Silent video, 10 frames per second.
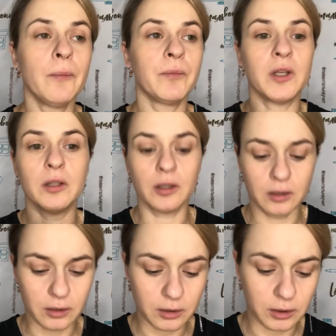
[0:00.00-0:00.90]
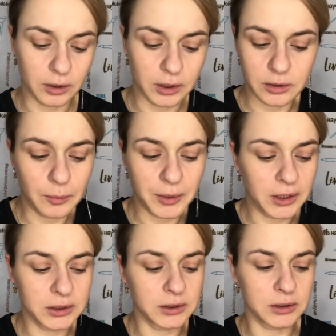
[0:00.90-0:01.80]
Это я, я
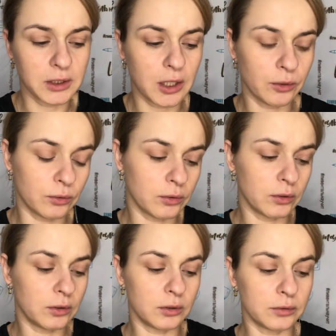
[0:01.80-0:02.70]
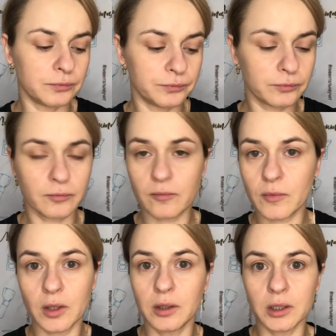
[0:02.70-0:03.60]
прекрасно знаю э,
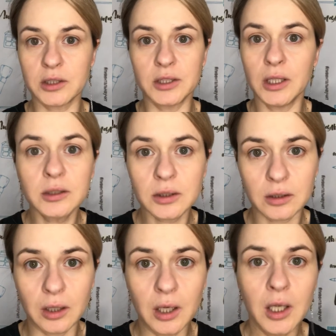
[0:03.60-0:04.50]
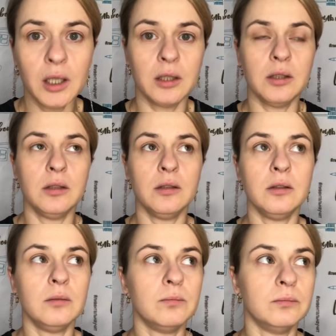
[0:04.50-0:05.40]
арт-директора,
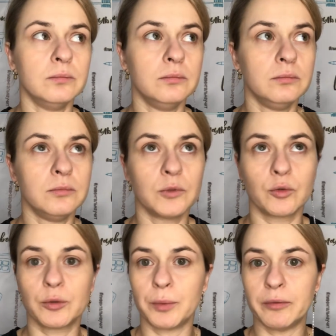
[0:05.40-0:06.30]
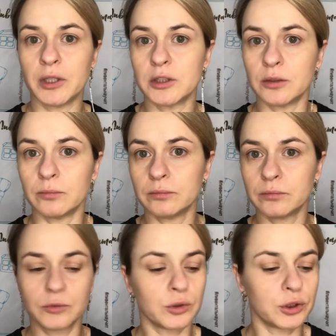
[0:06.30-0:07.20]
и, ну вот, поверьте,
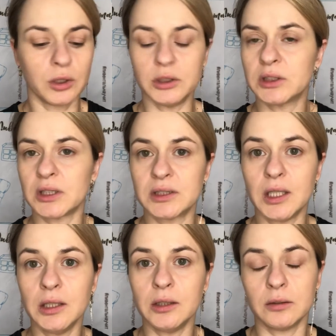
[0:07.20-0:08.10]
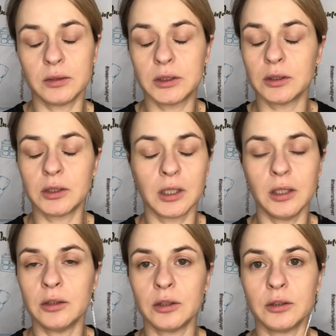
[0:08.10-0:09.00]
то, что они создали, это
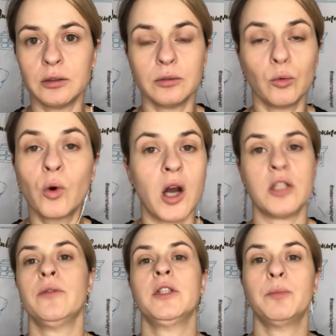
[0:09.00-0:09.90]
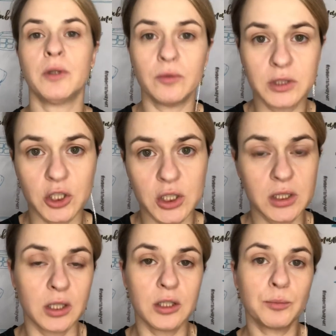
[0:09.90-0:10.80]
реально э, у каждого теперь визажиста
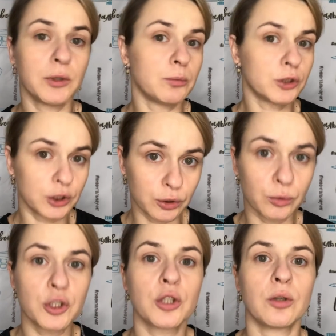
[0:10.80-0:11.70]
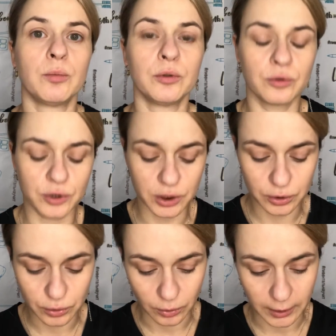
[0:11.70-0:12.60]
есть, потому что это очень работающая
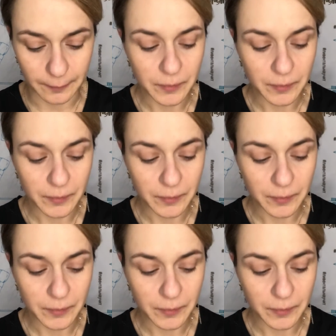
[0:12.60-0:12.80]
история.